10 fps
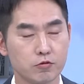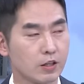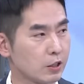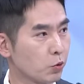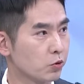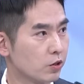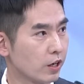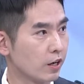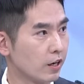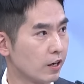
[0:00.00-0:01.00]
두다
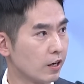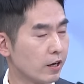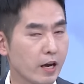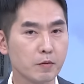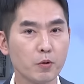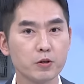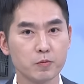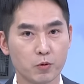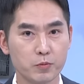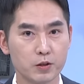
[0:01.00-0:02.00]
대통령의
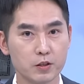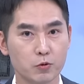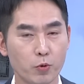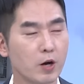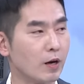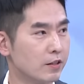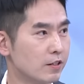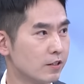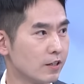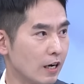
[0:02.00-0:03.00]
행보를 보면은 왜
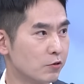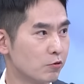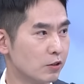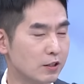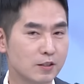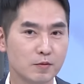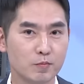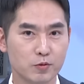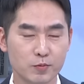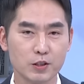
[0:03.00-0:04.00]
왔는지를 알 수
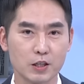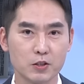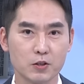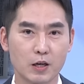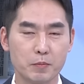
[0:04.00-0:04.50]
있는 부분이겠죠.